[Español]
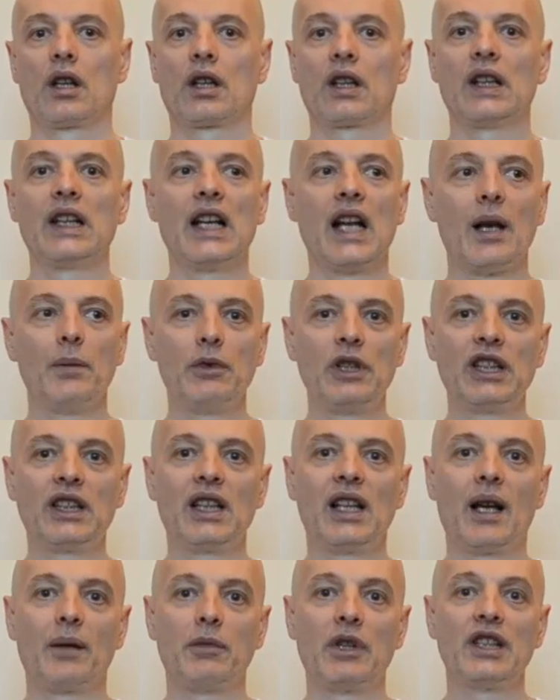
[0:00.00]

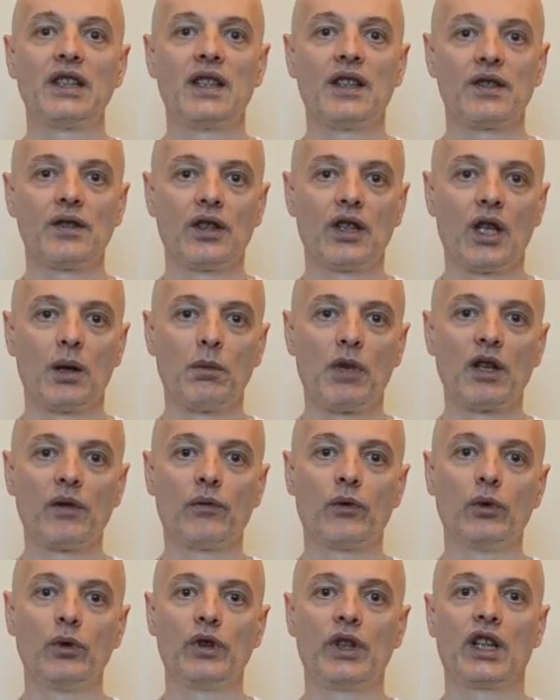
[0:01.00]
Generalmente las meditaciones de
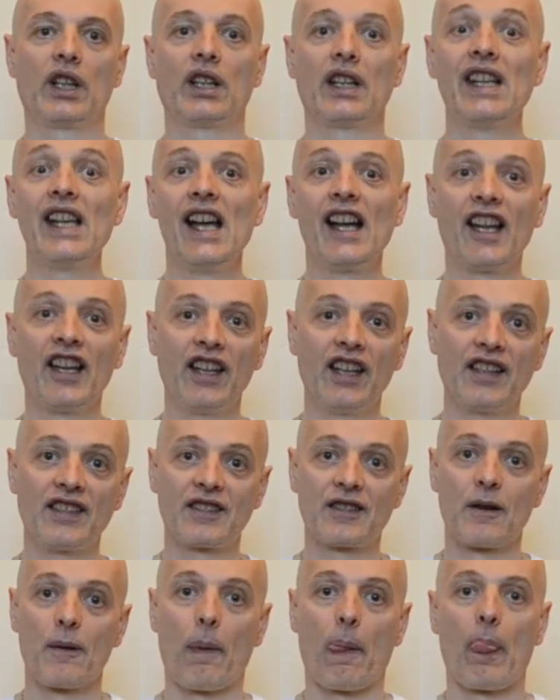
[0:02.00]
mindfulness
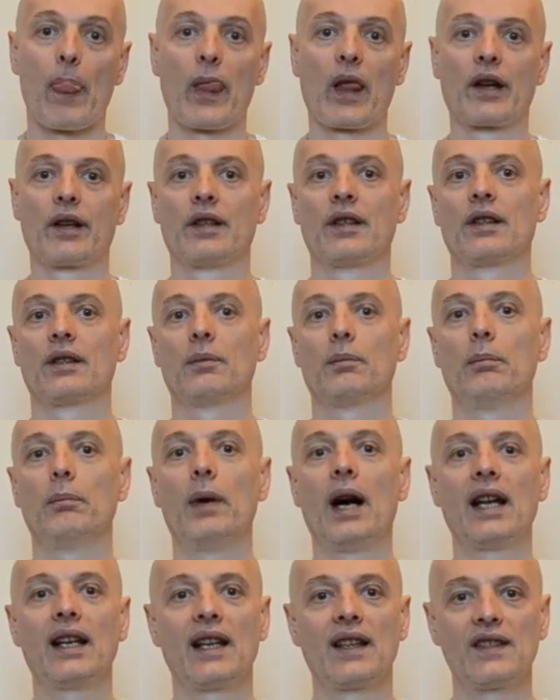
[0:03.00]
guiadas
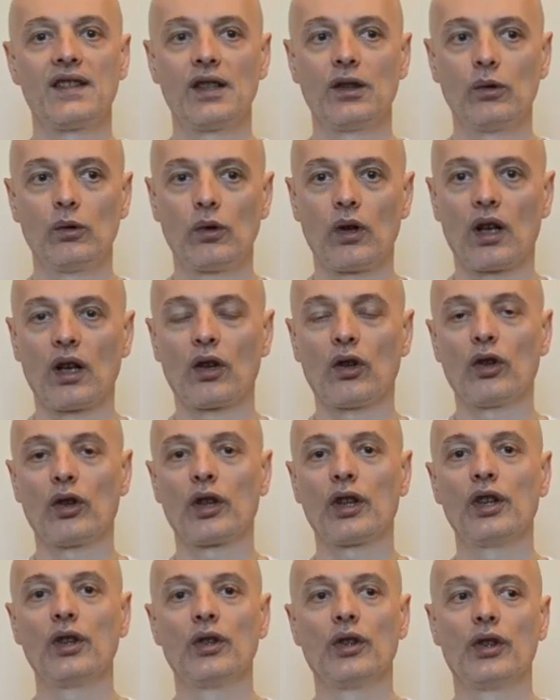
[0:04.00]
van haciendo un
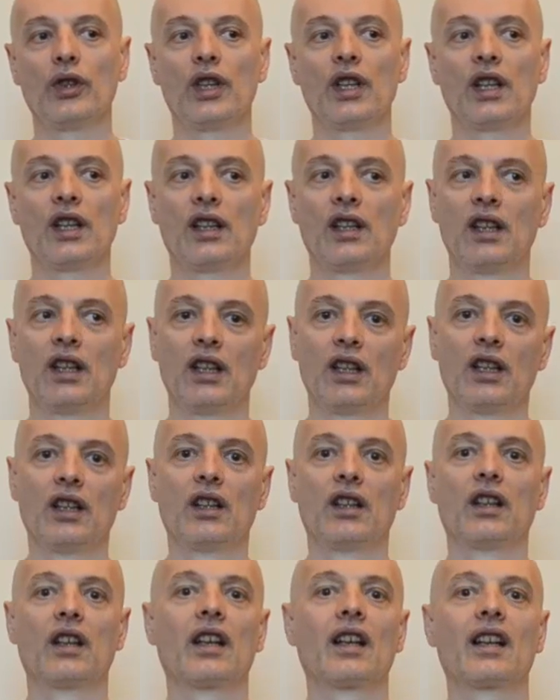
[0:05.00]
recorrido de
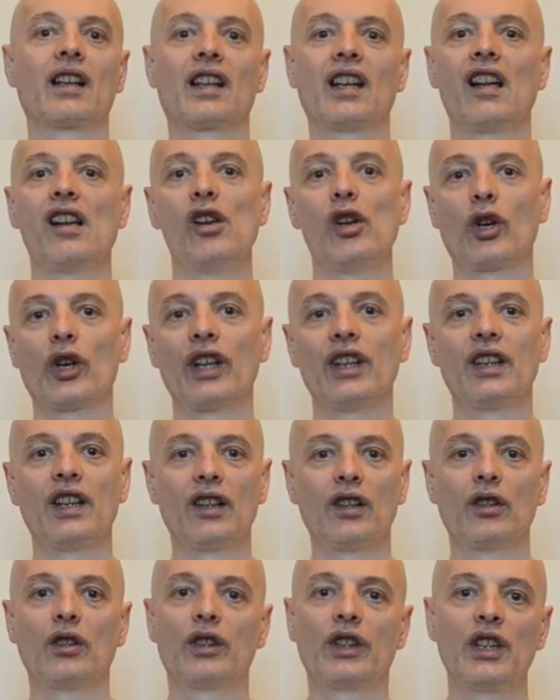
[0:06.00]
qué es lo que
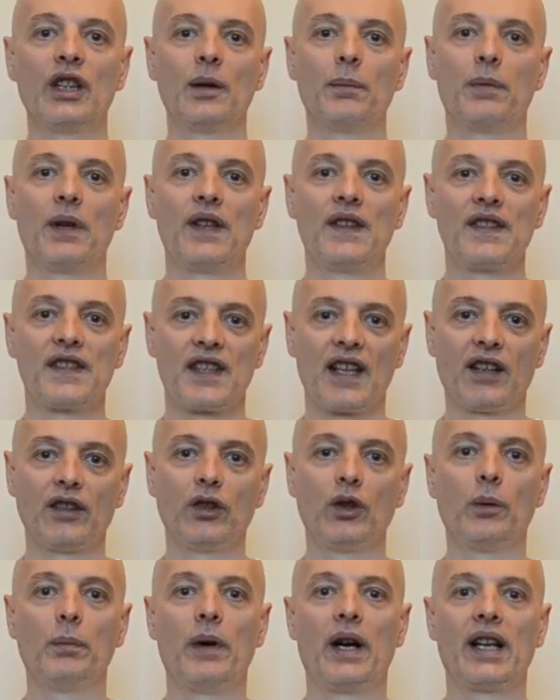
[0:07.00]
tengo que ir
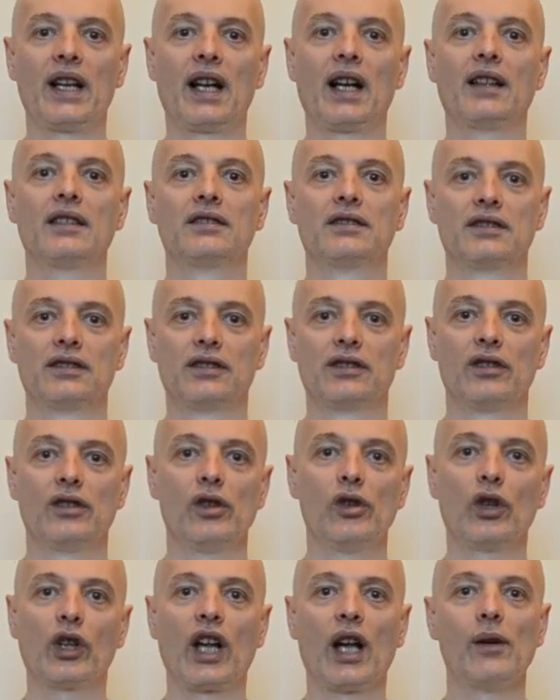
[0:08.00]
pensando para
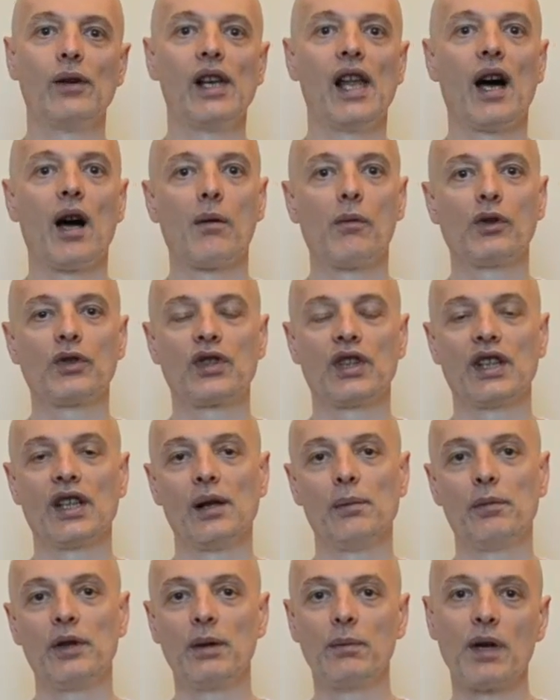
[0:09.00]
lo que hablábamos en
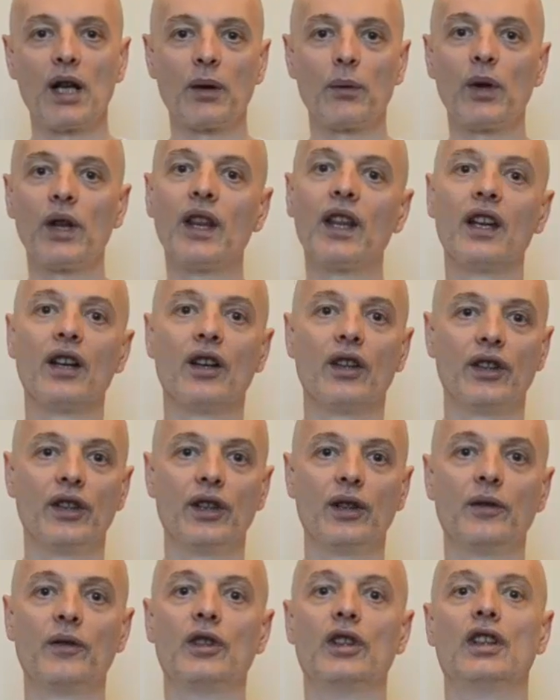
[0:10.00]
el primer video,
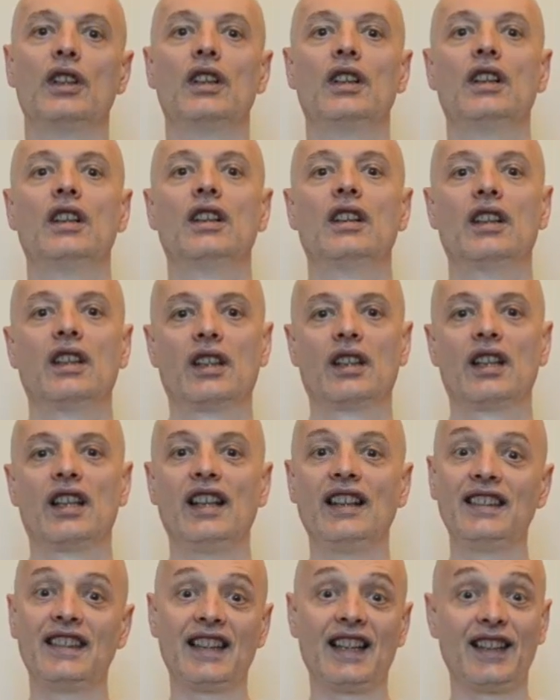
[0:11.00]
¿no?
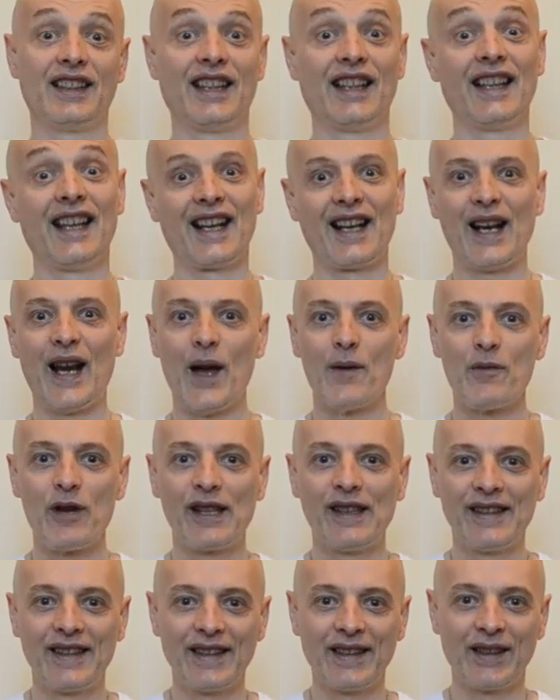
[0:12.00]
Entretener la
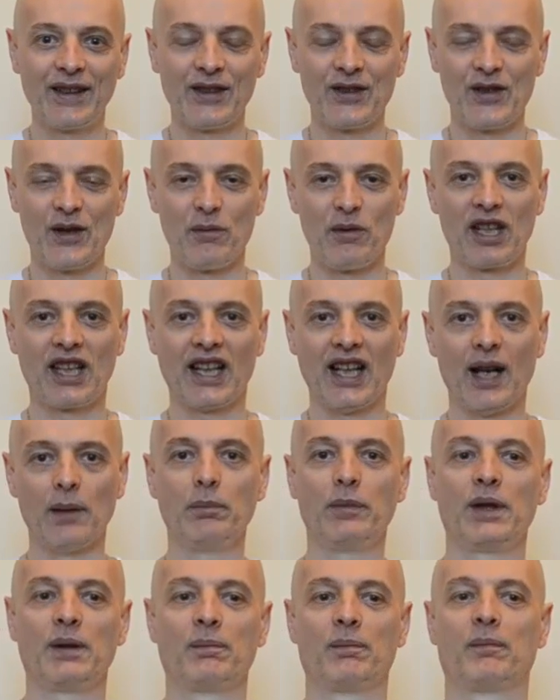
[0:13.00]
mente y que no se me
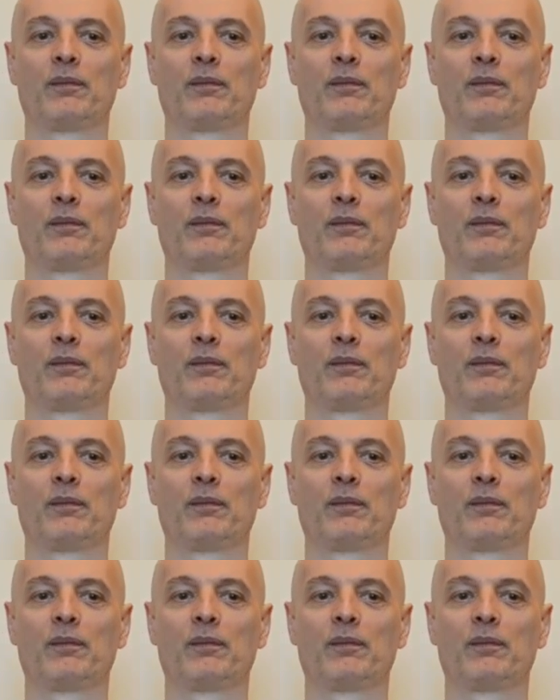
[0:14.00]
escape.